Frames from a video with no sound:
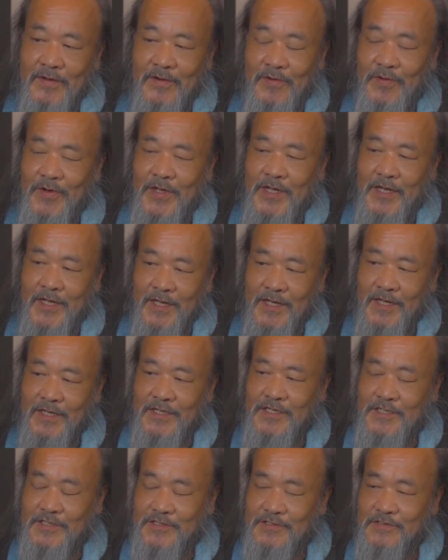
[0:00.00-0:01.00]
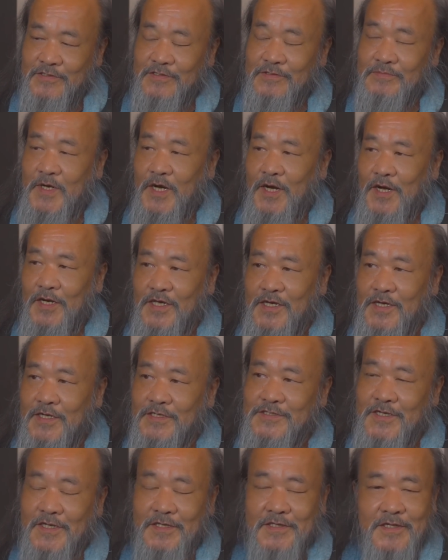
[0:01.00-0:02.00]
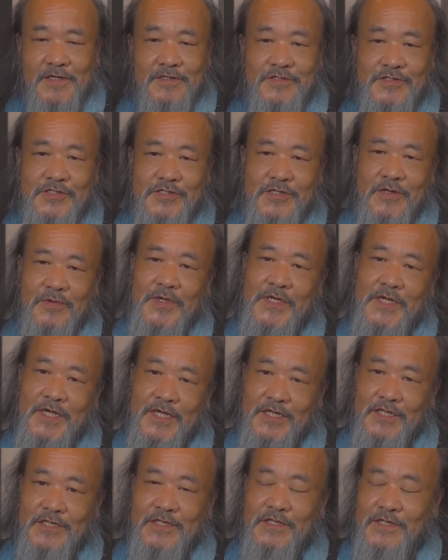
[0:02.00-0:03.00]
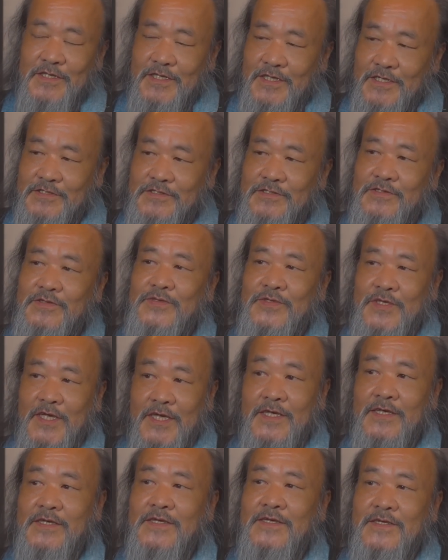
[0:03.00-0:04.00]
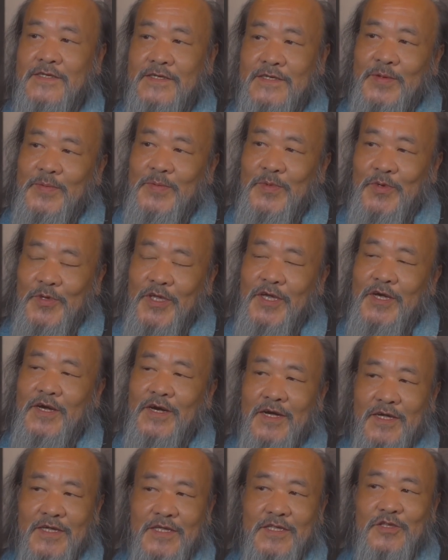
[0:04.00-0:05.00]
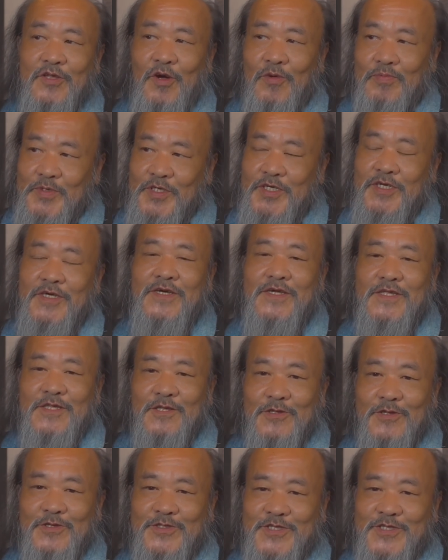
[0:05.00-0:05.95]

これね気づくばかりが選択肢ではないんですよねもう一回ドブーッと